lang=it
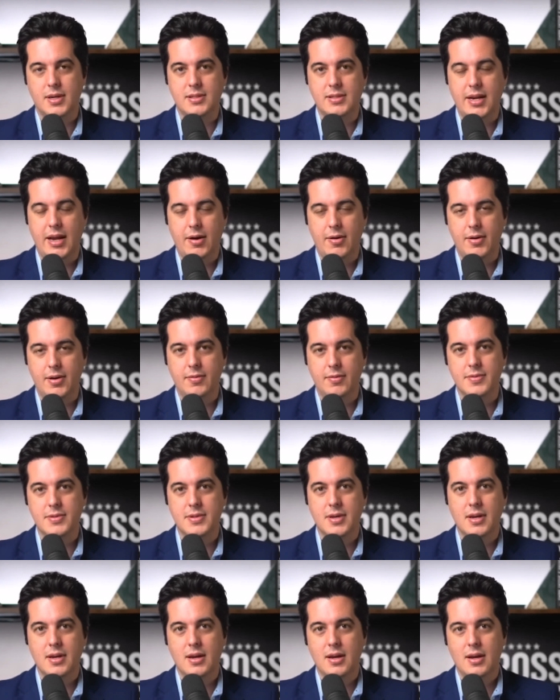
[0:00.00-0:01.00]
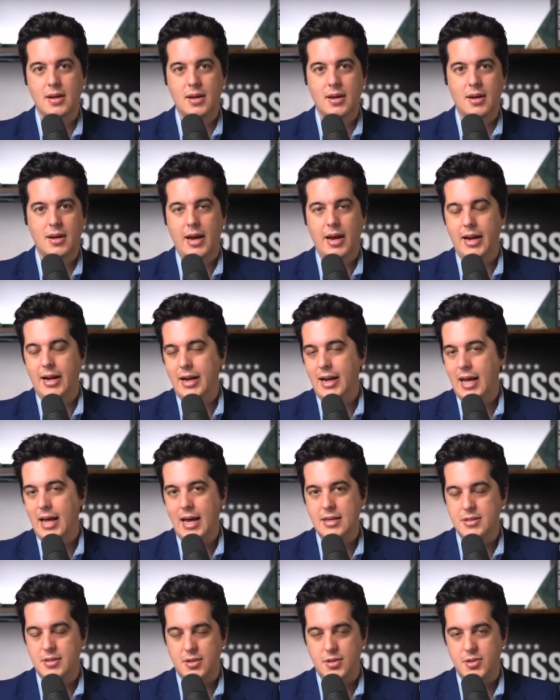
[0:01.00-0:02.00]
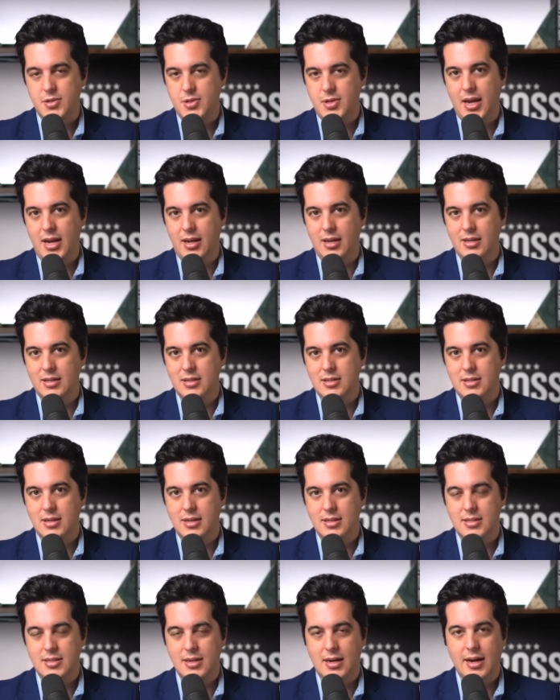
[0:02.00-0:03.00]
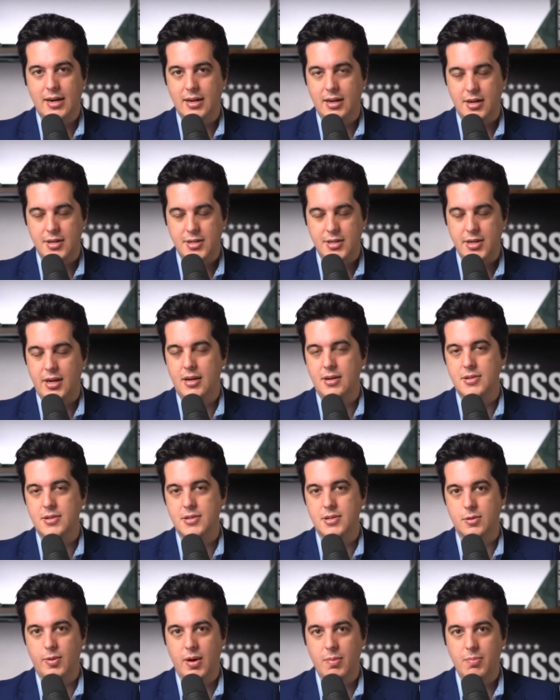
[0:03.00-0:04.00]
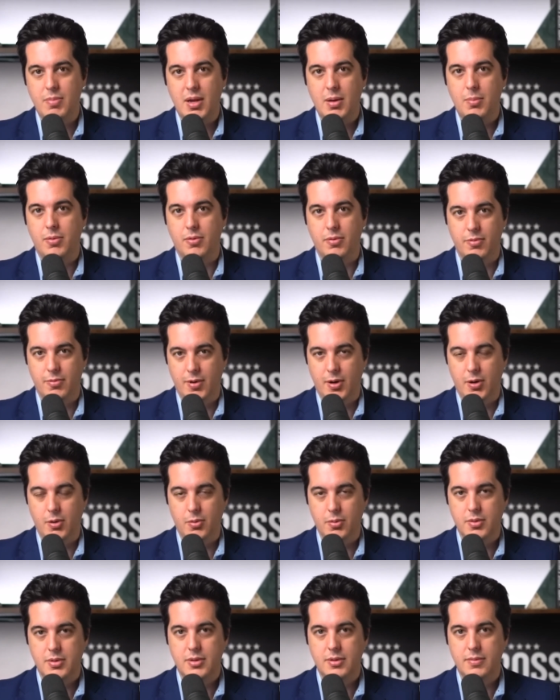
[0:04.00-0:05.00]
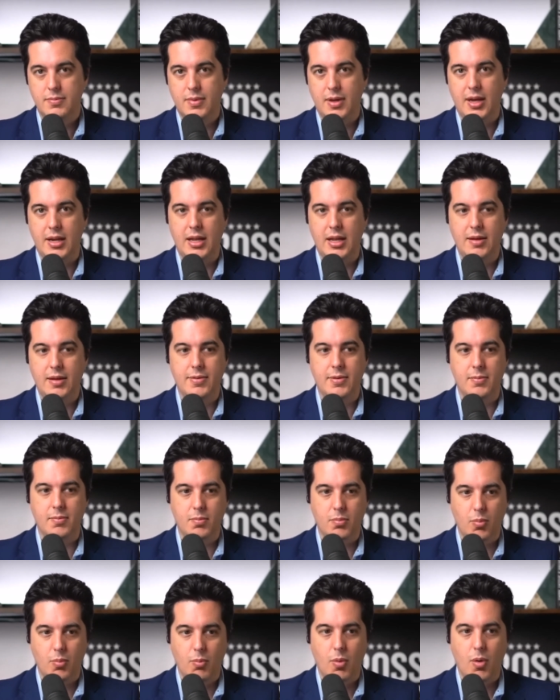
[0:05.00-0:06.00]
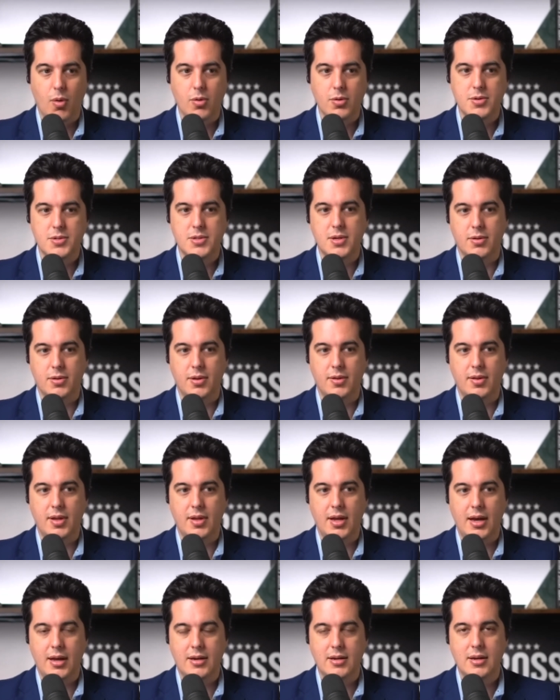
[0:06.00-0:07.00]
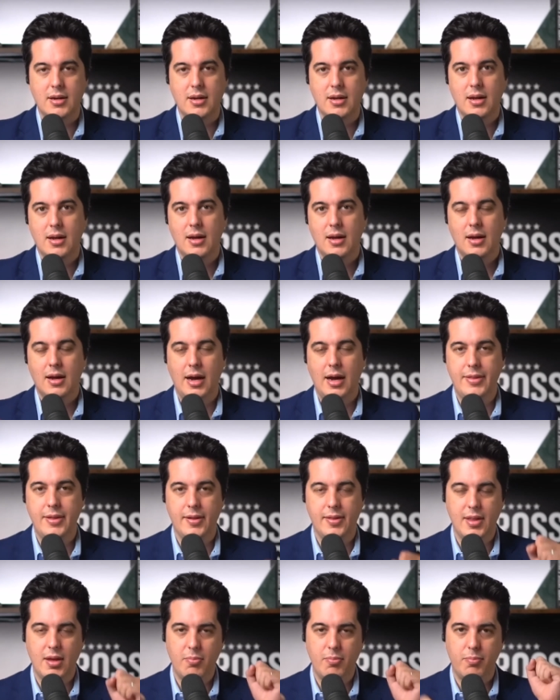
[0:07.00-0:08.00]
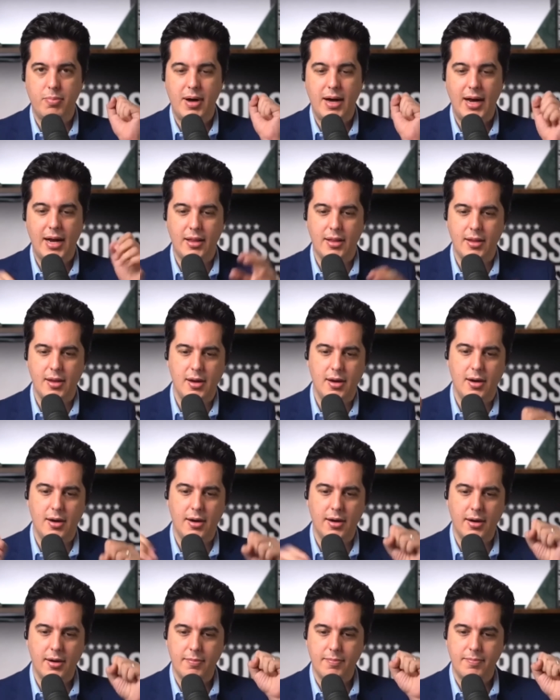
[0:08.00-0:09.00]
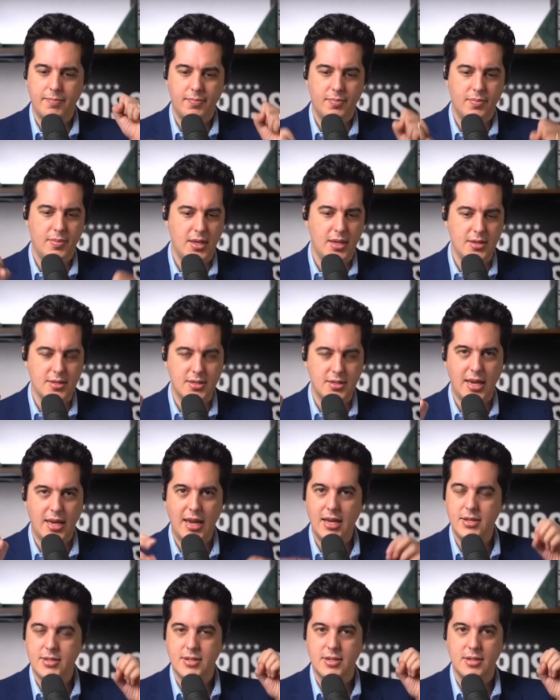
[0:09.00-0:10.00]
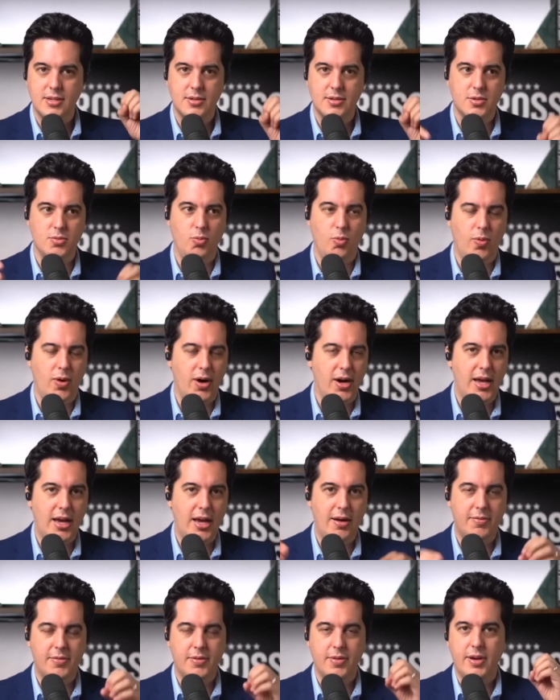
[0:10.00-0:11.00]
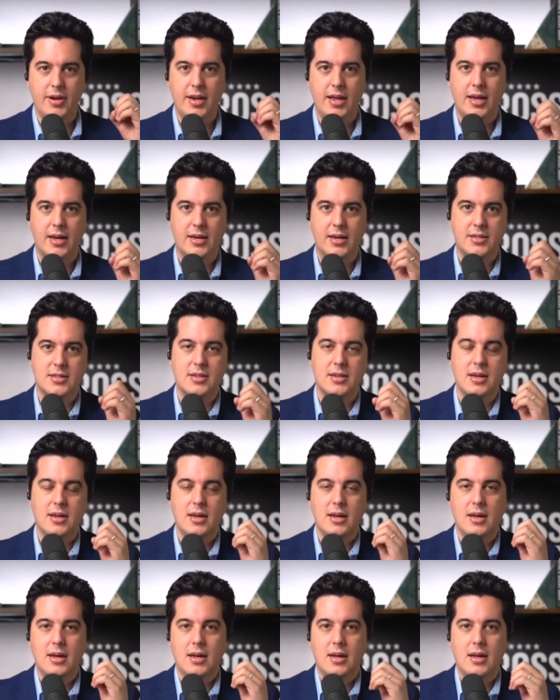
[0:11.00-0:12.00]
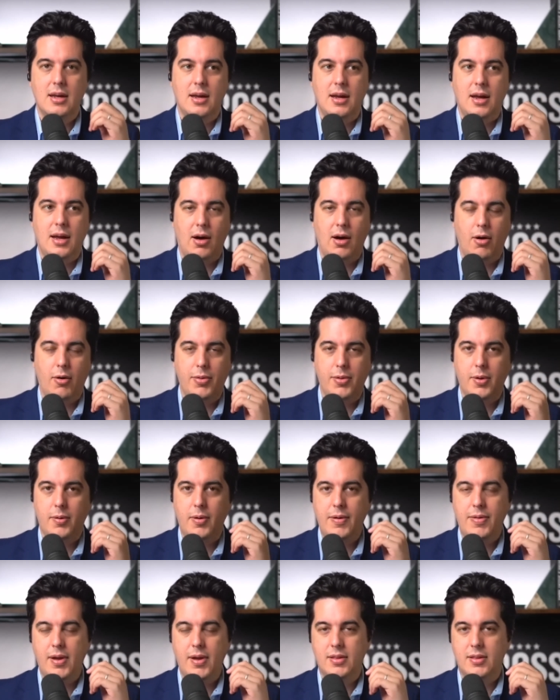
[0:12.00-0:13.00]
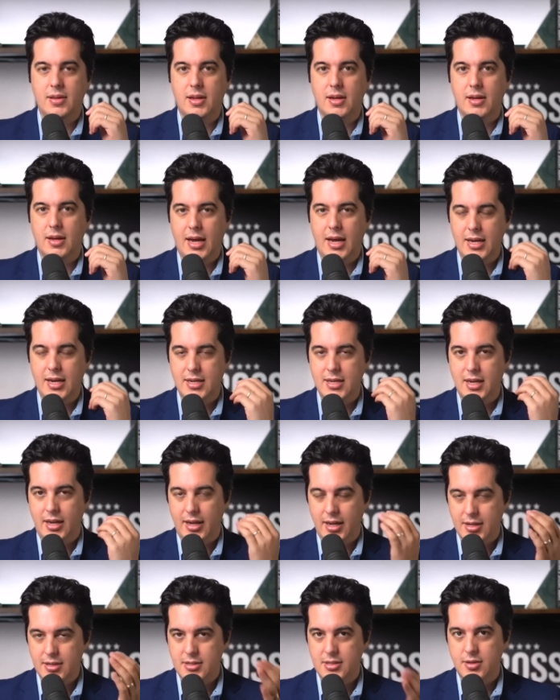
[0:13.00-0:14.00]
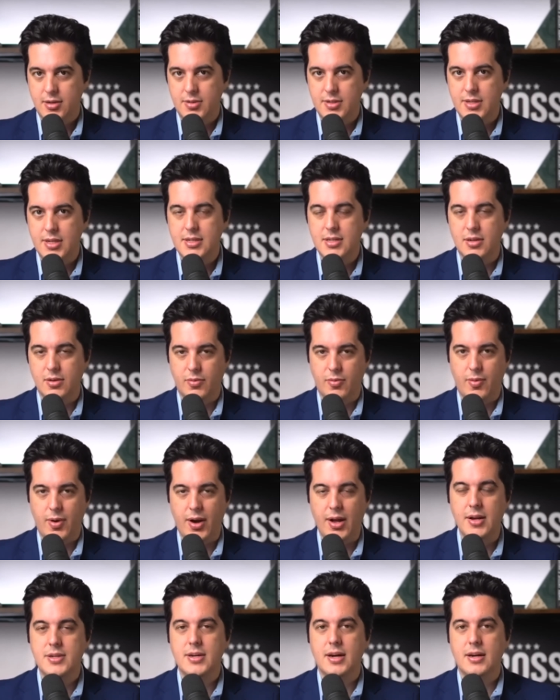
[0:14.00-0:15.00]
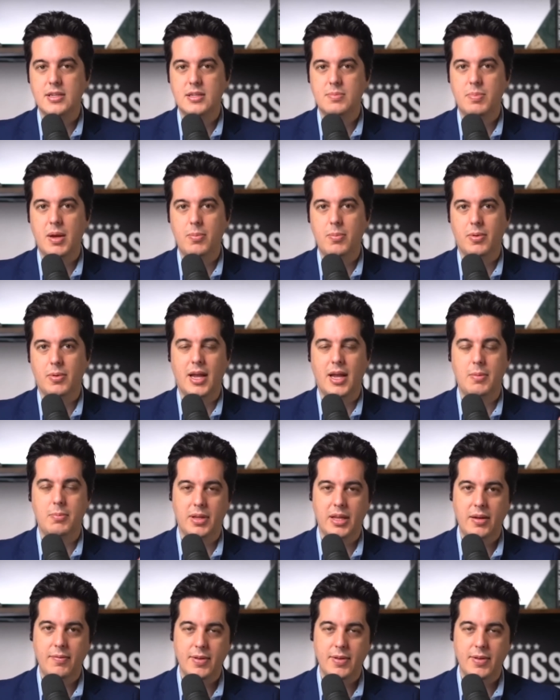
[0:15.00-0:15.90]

e continuano a stare dalla sua parte. Queste cose non cambiano il modo in cui la gente vota. Anzi, io credo che, nonostante l'accumularsi di tutti questi procedimenti a carico di Trump sia mirato a privare le persone del diritto di voto,